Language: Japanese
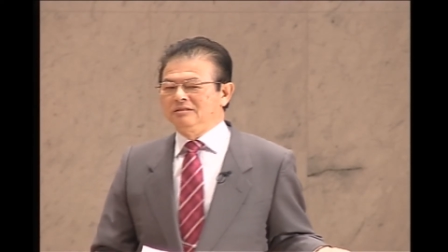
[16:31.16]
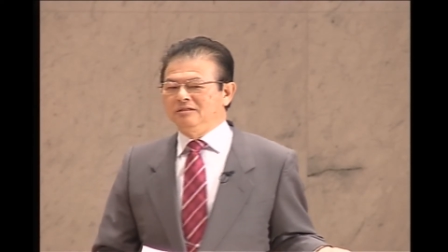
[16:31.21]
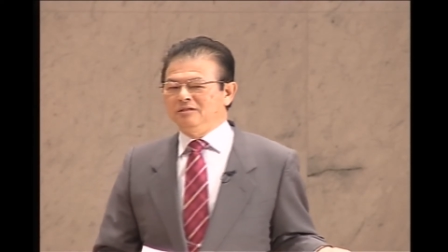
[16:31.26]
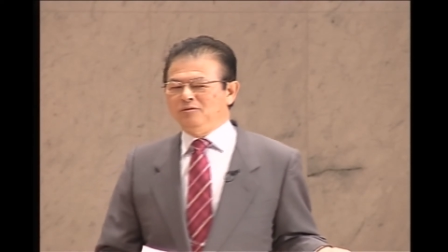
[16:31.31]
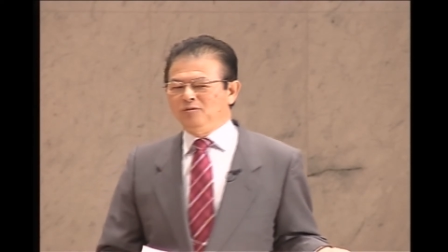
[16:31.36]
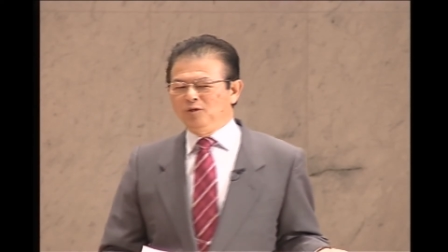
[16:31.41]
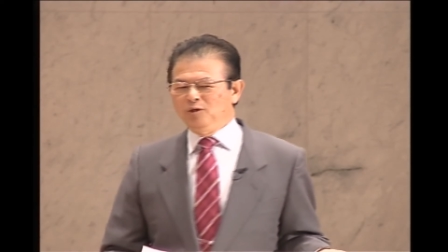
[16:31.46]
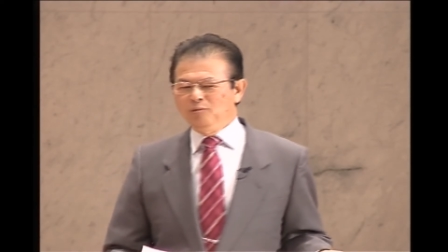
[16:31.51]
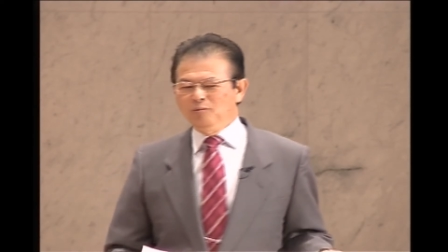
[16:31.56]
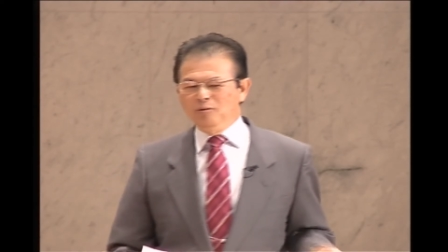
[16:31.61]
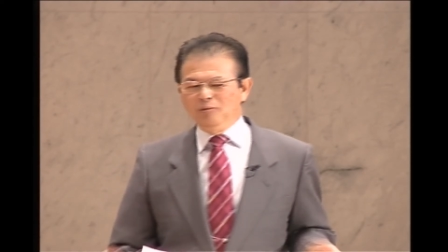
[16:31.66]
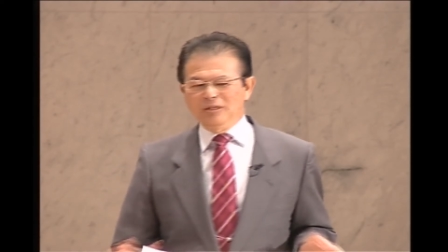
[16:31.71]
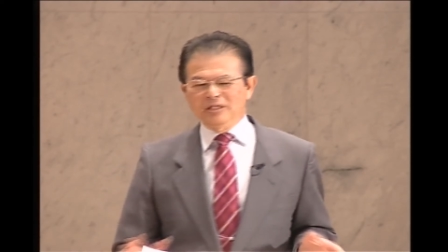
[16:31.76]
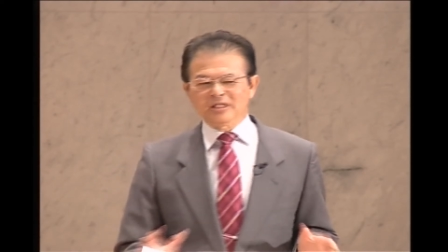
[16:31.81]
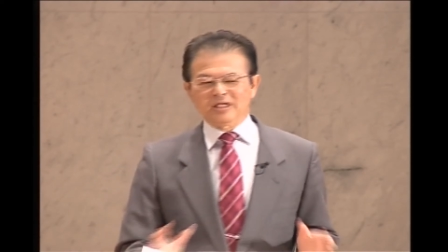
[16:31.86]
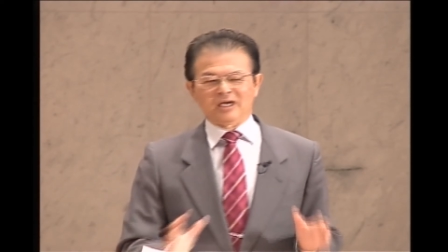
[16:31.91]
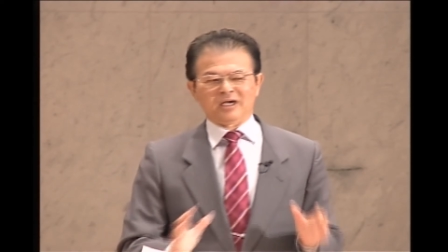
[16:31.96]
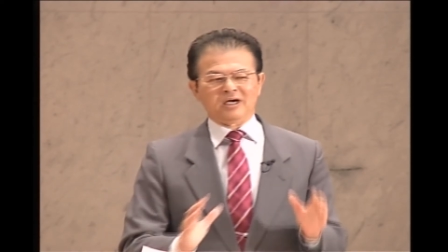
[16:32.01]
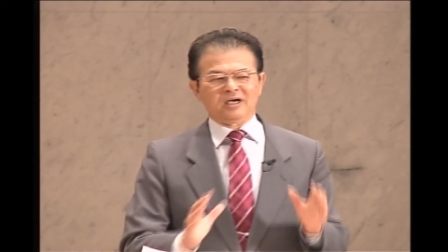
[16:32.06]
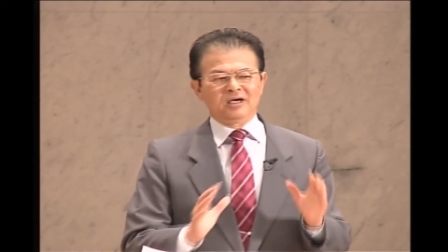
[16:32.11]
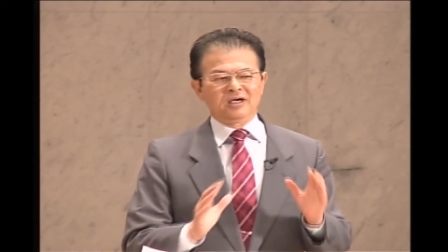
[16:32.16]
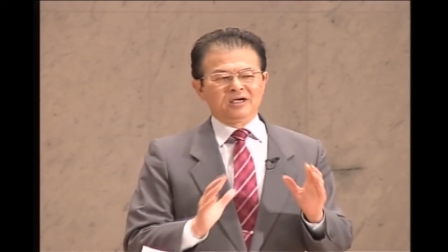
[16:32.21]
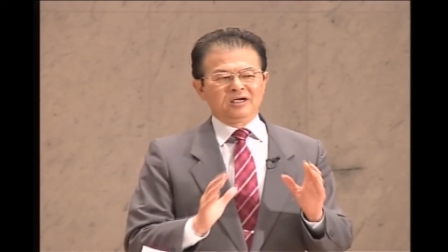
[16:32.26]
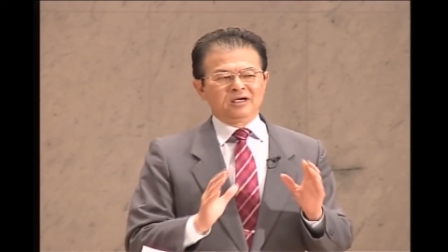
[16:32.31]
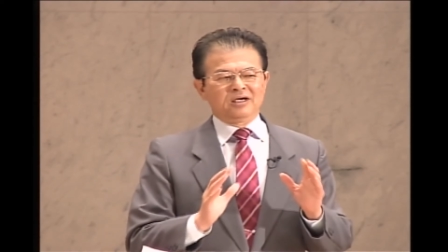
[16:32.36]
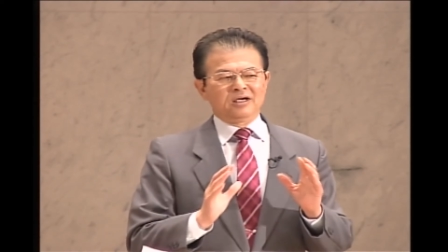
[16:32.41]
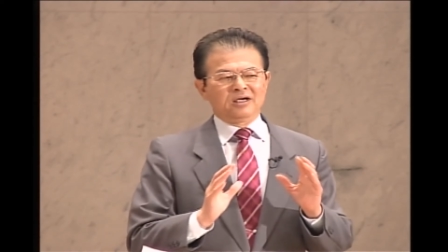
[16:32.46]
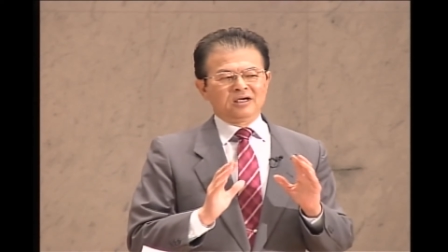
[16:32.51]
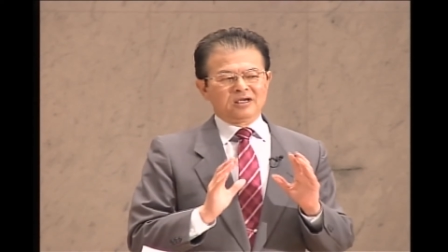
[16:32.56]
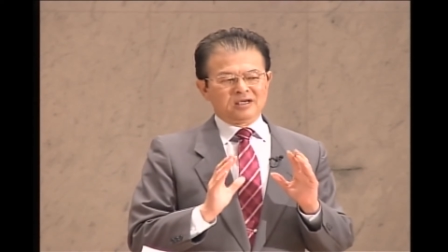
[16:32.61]
でこれもまた
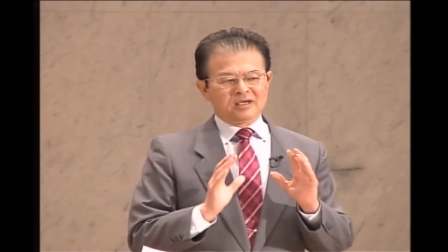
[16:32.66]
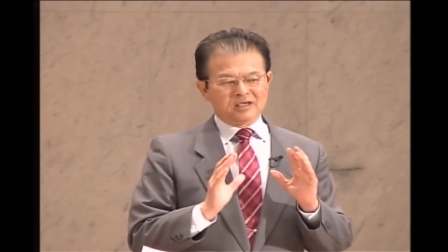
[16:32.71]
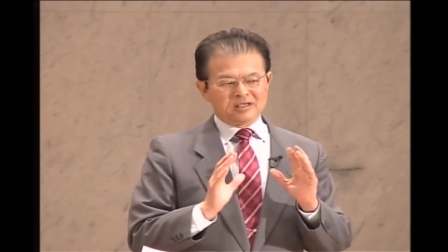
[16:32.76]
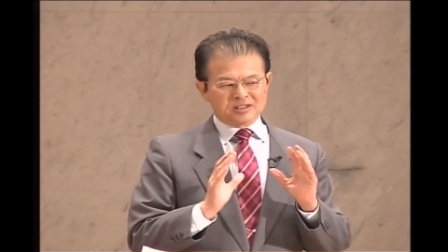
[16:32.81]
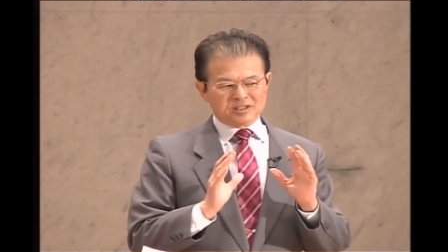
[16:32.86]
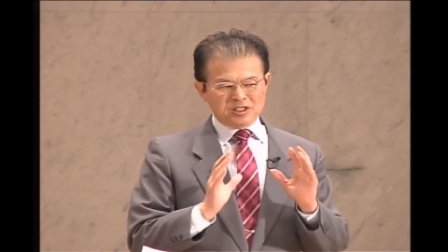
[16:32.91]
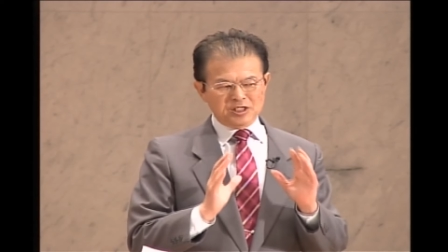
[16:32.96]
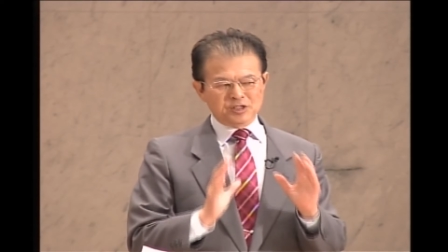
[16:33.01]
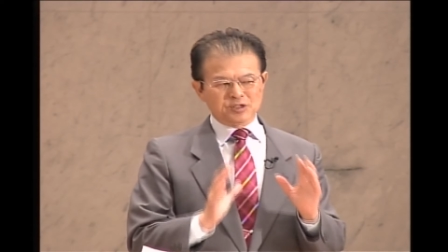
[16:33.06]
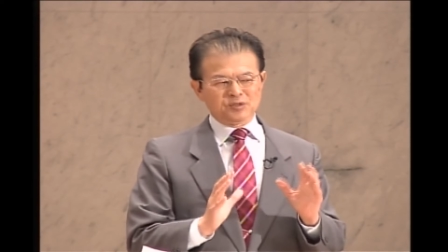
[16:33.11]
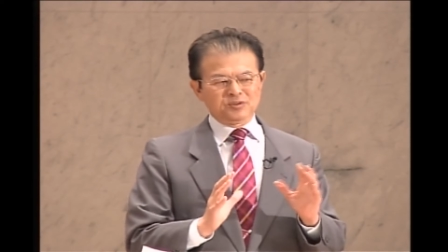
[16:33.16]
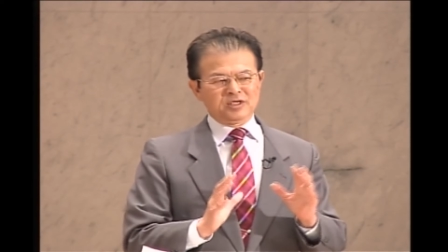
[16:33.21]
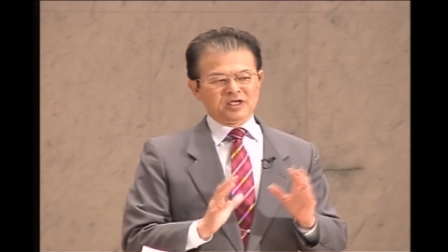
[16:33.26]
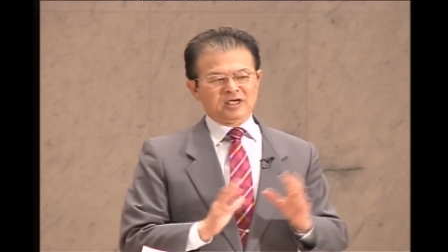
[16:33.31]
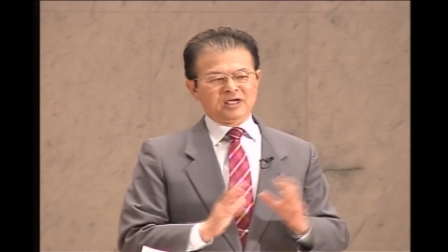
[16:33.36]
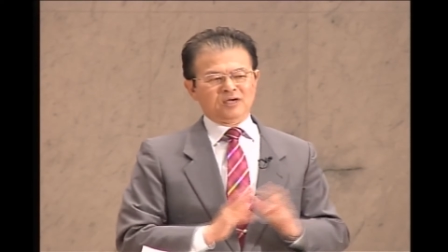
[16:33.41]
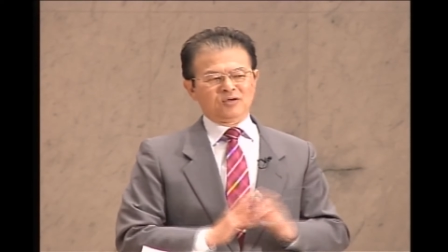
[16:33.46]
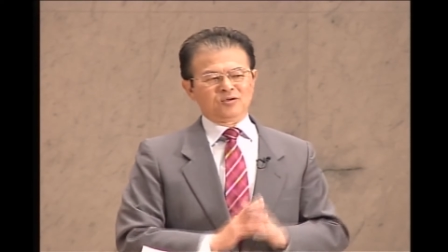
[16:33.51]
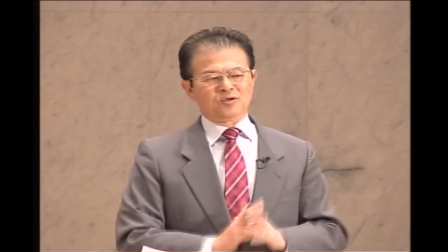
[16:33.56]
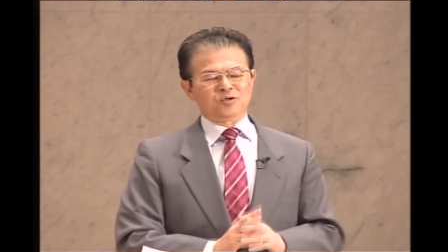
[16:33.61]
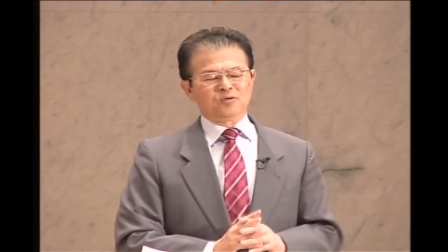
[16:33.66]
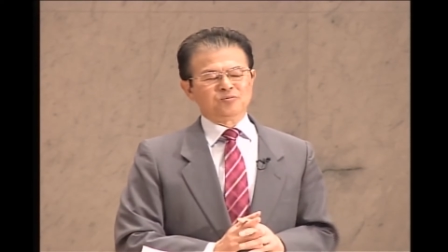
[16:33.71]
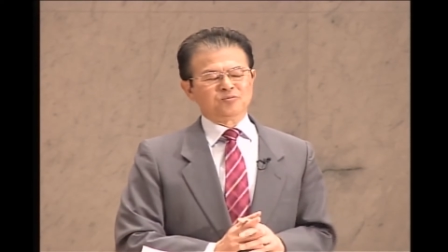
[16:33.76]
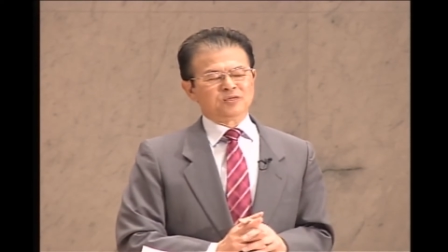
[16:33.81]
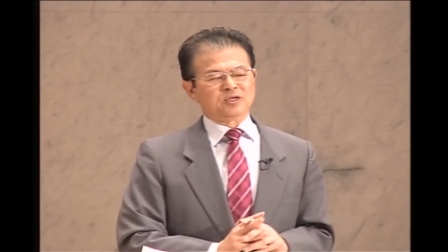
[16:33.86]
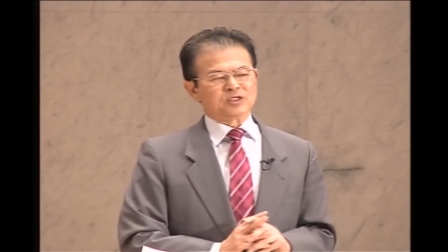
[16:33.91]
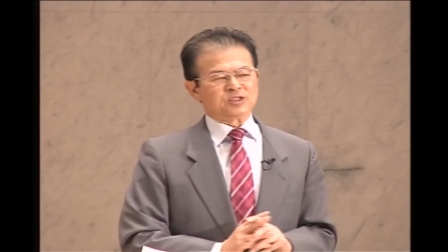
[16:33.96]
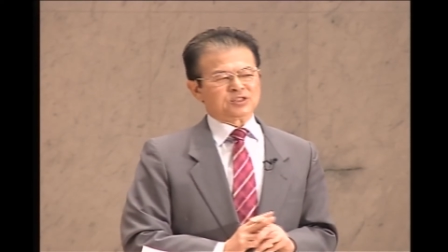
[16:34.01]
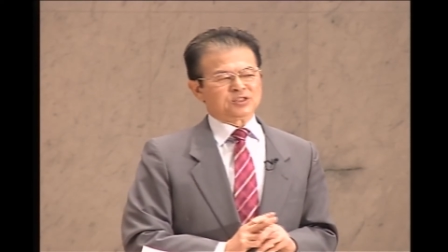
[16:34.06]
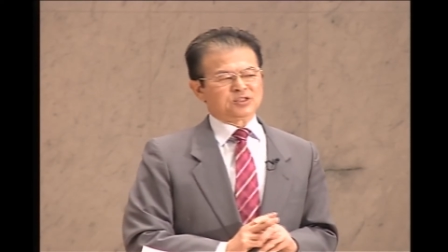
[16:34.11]
聖書の中を読み
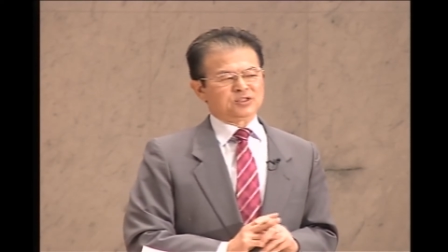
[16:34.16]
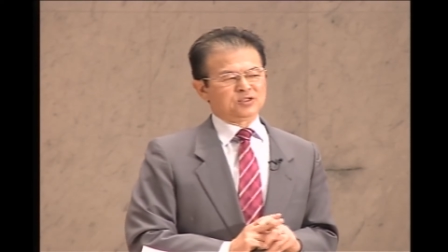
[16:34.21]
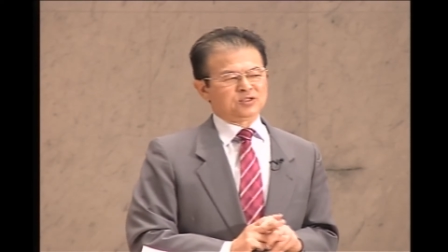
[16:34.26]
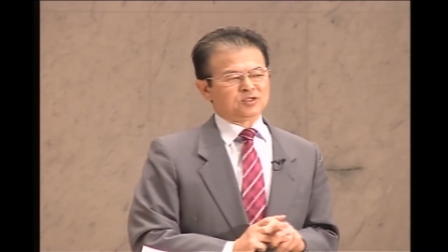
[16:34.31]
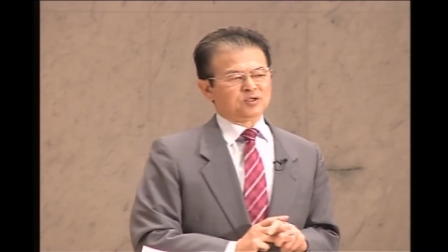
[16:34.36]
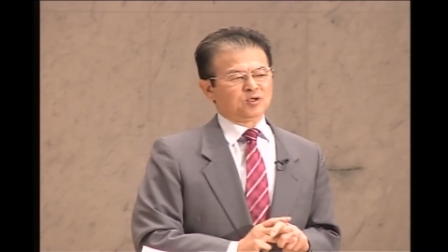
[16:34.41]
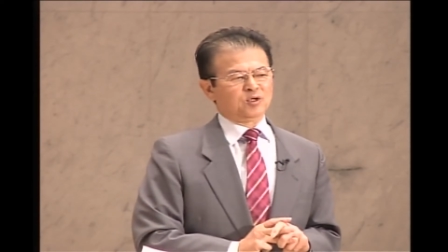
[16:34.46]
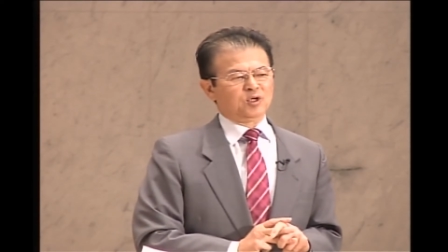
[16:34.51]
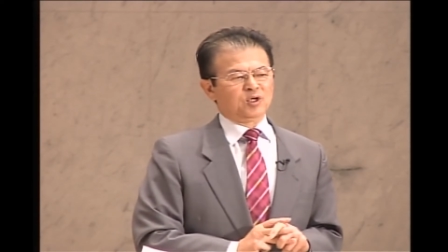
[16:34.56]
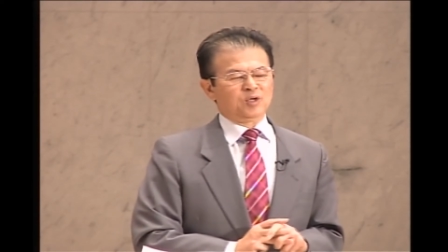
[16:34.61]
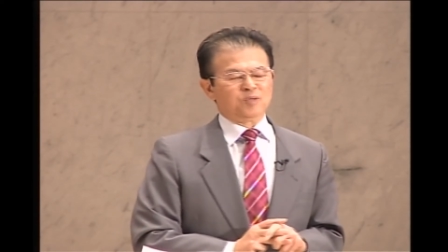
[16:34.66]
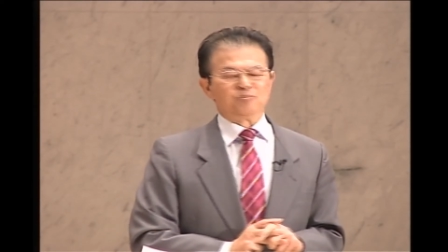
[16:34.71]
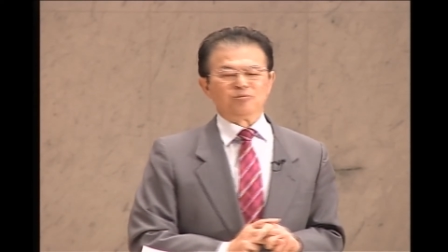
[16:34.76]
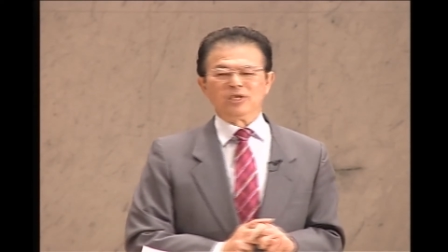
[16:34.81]
ますと、